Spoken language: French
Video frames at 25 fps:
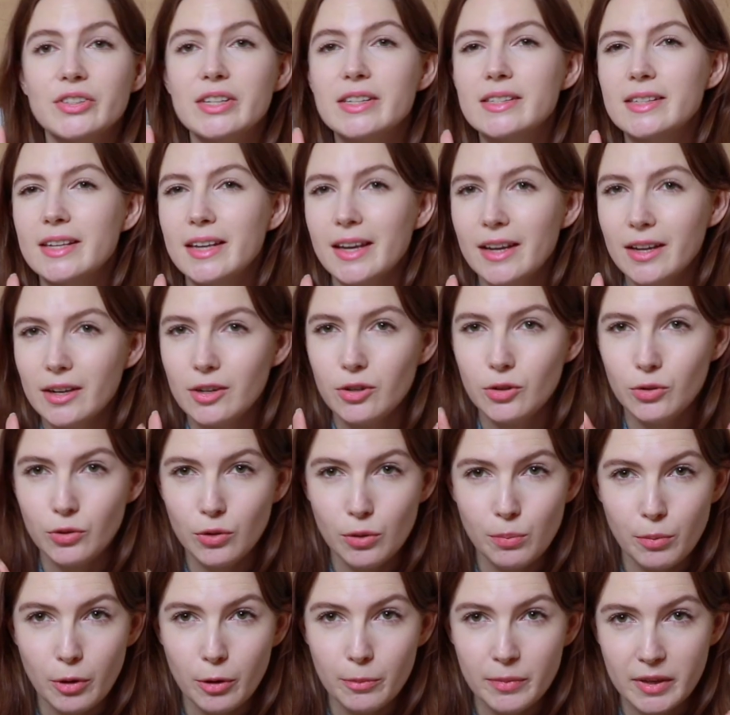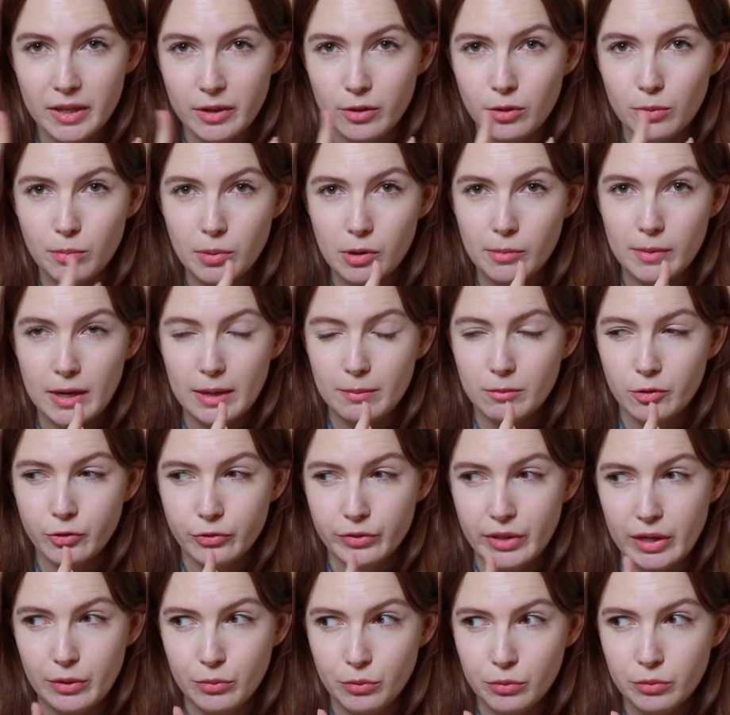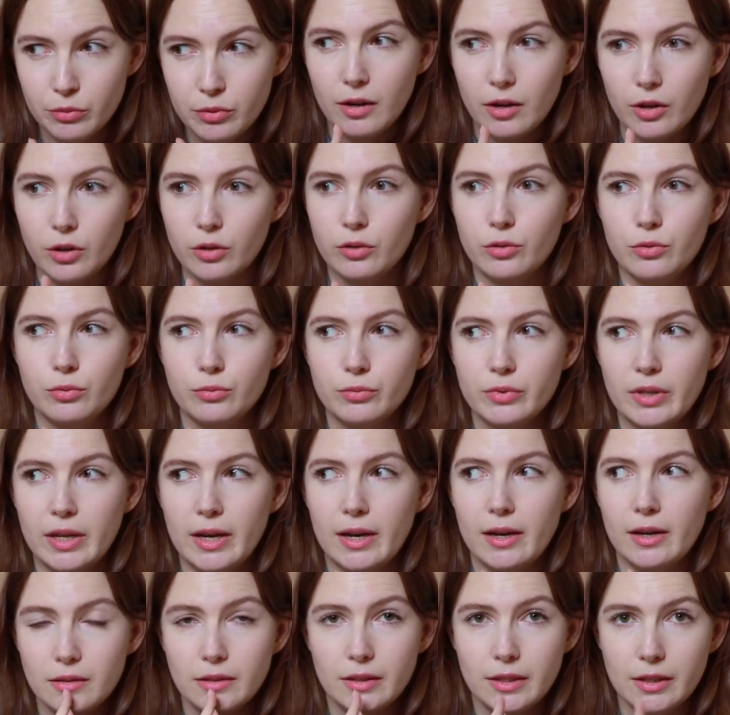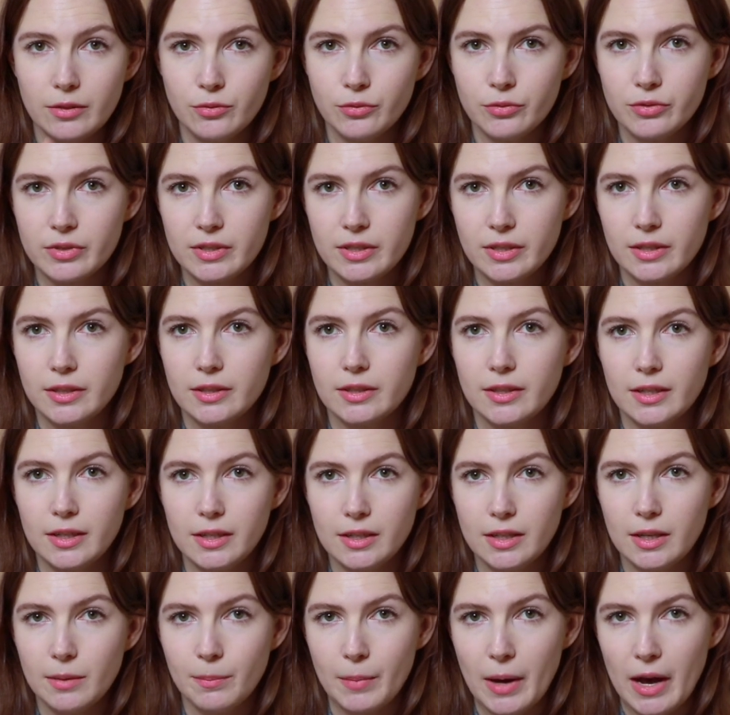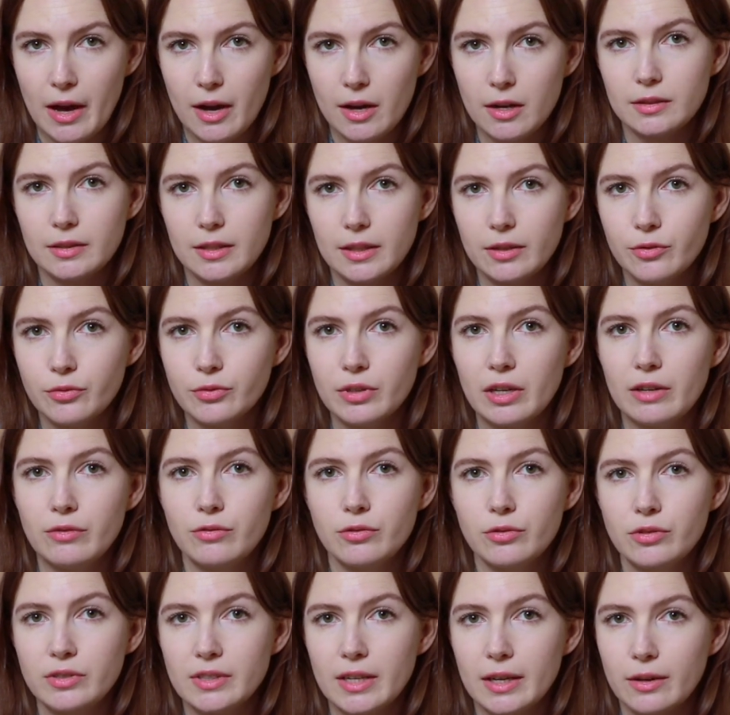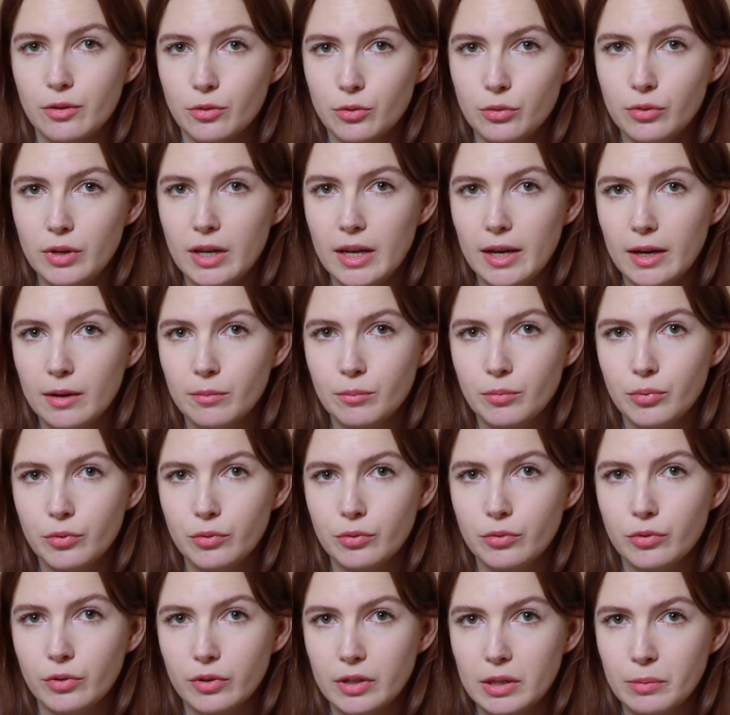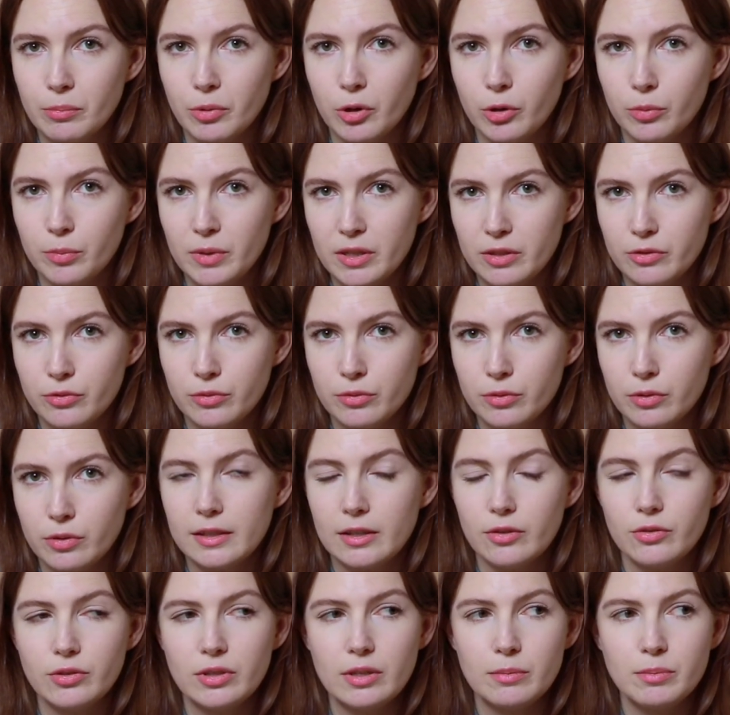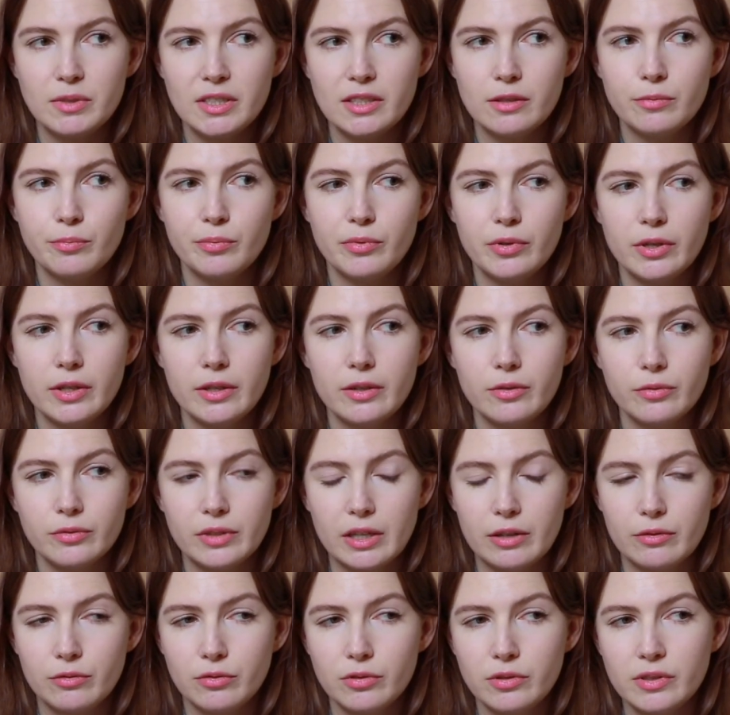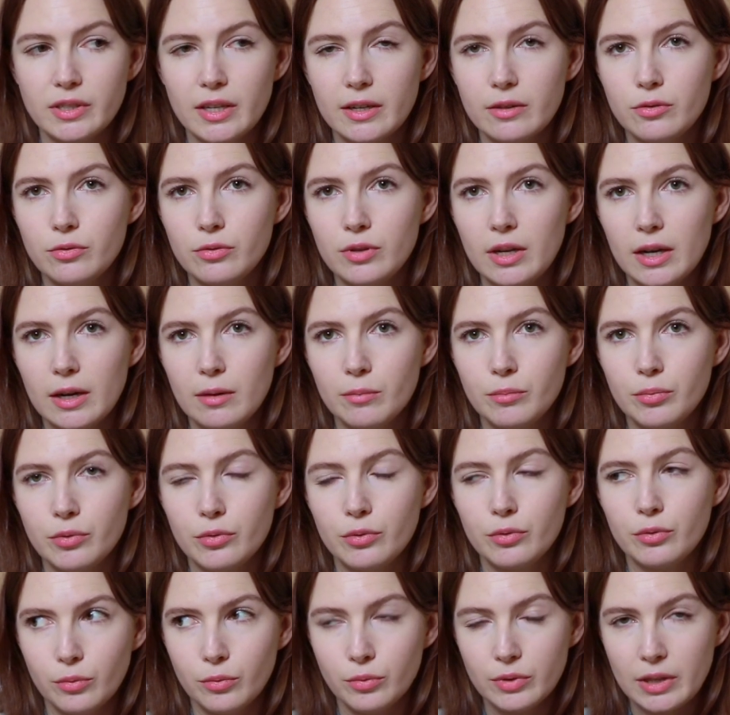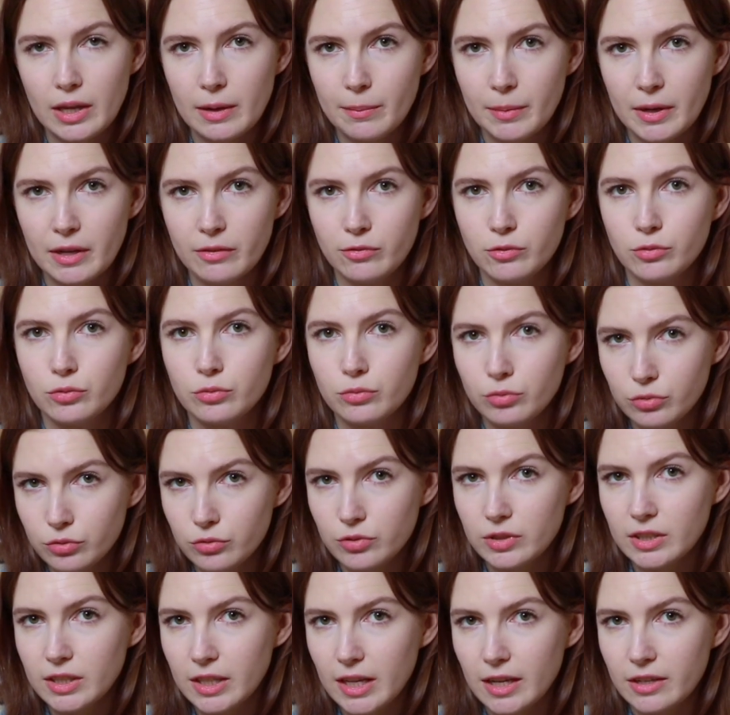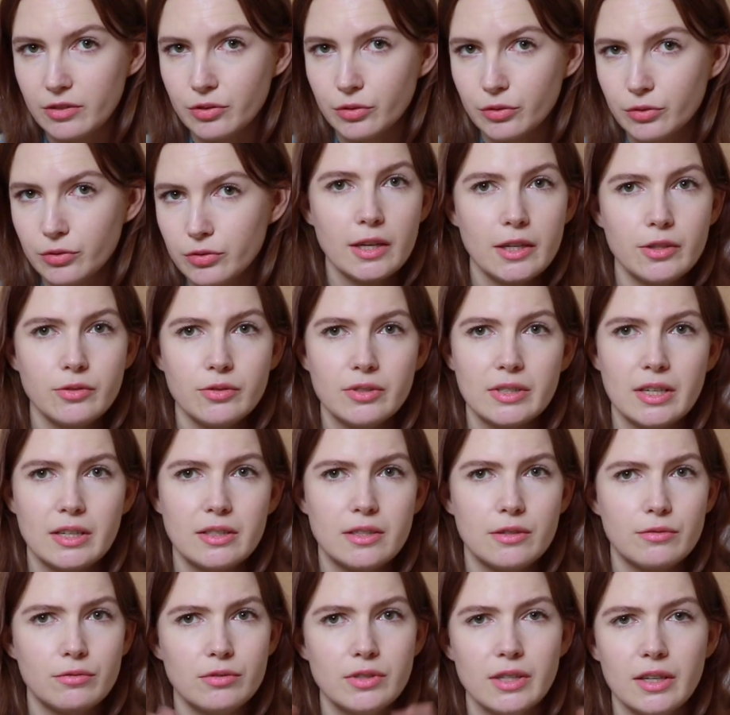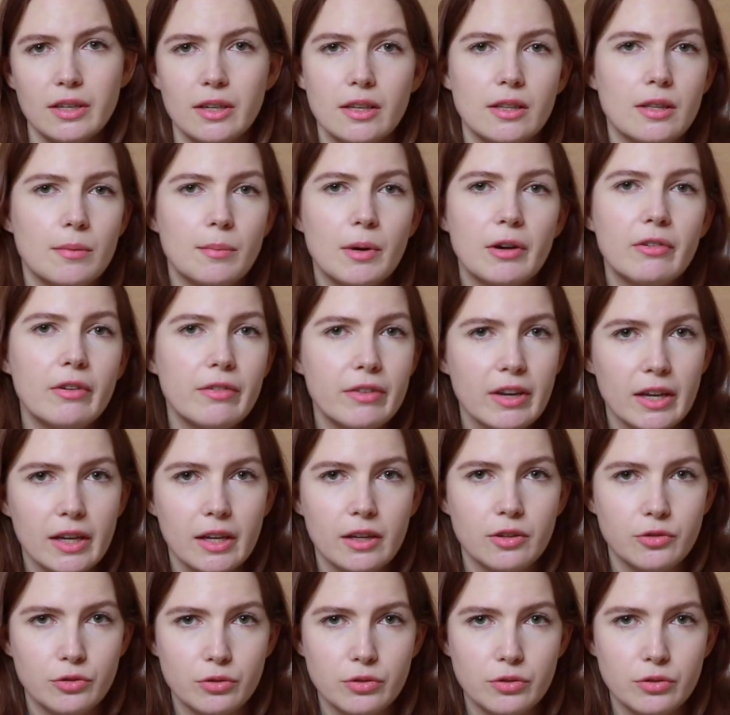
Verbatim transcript: ça c'est le premier gros problème qu'on a eu, euh, qu'on a dénoncé dès le départ, dès qu'on a vu que ça coulait un peu dans les premiers jours, qu'il y a eu des petites pluies, qu'on a vu que ça coulait un peu, on a prévenu tout de suite l'agence qui nous a dit vous inquiétez pas, on va faire quelque